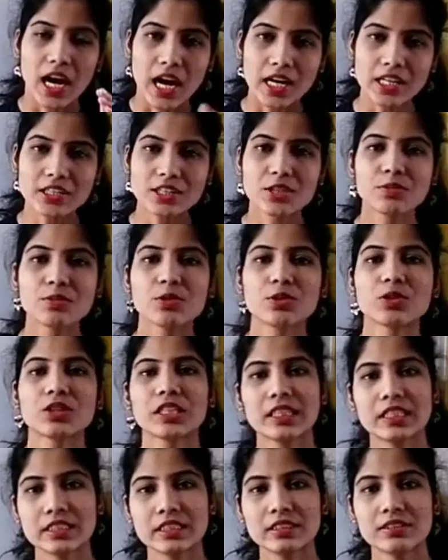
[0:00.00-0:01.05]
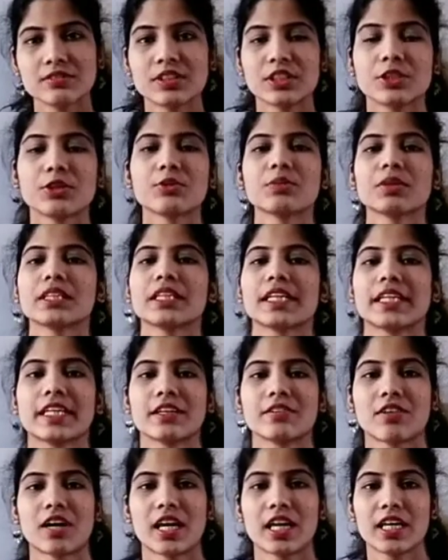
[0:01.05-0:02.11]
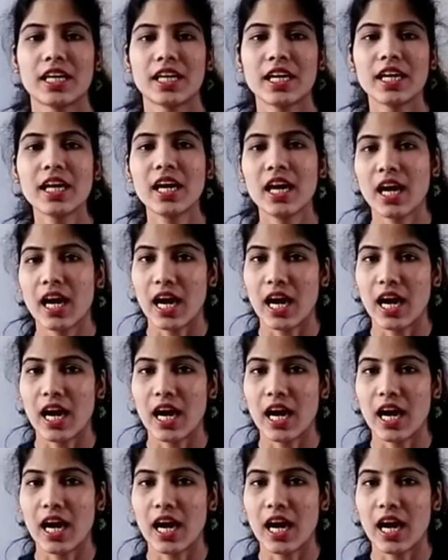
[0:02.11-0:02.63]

आज हम लोग इस वीडियो में देखने वाले हैं